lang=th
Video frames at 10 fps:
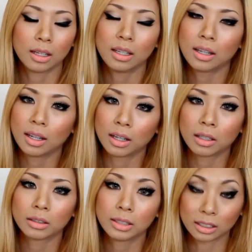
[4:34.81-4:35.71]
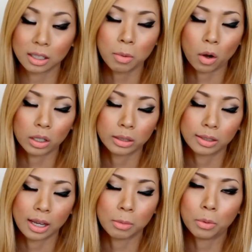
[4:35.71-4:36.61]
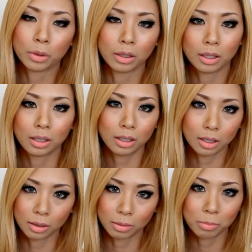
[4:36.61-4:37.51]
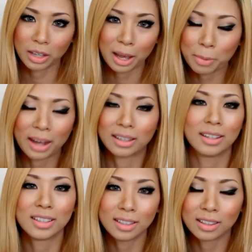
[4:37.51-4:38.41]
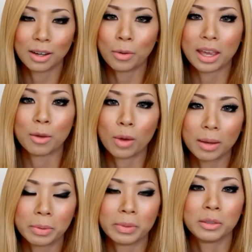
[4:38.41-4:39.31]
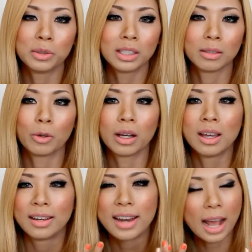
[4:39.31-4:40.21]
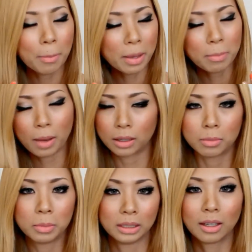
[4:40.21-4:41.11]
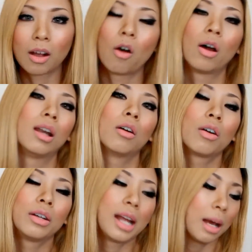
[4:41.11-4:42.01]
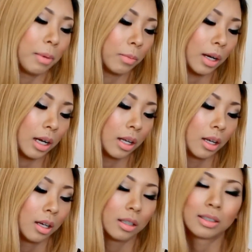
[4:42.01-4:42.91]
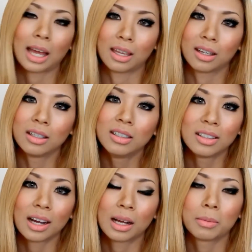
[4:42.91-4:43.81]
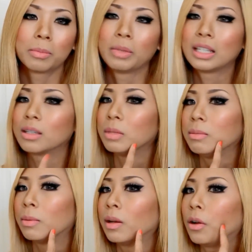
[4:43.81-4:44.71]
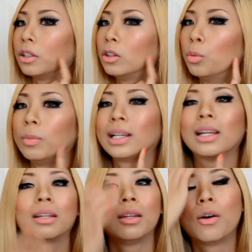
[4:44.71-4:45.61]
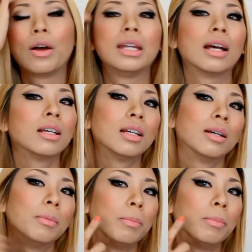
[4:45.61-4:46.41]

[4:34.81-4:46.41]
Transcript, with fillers: อันนี้นะแนนก็อย่างที่บอกเห็นผลอาทิตย์แค่ภายในอาทิตย์เดียวเองว่าแบบว่ารู้สึกว่าหน้าไม่มันเหมือนแต่ก่อน แล้วก็หน้าแบบว่าใสขึ้นนะคะแนนจะมีแบบว่ารอยตุ่มเล็ก ๆน้อยๆนะ